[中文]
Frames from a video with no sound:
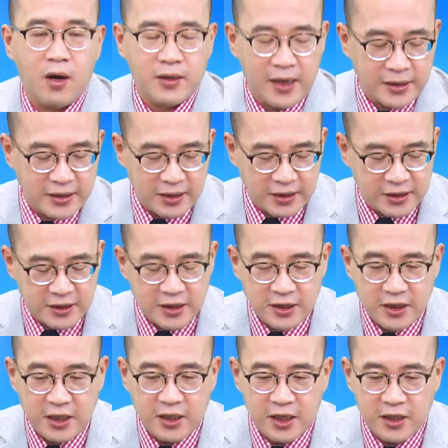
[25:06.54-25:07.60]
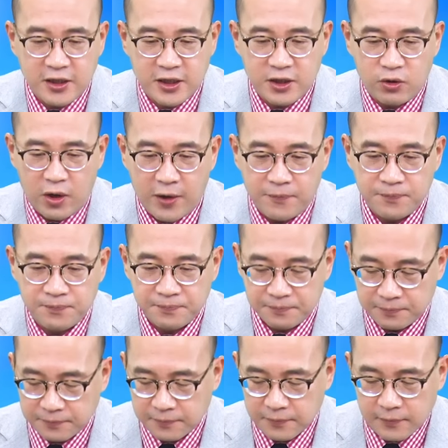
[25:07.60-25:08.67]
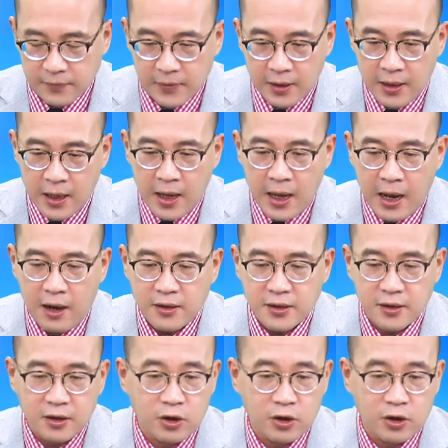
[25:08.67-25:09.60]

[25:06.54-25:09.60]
你看这个世芯跟智原，好，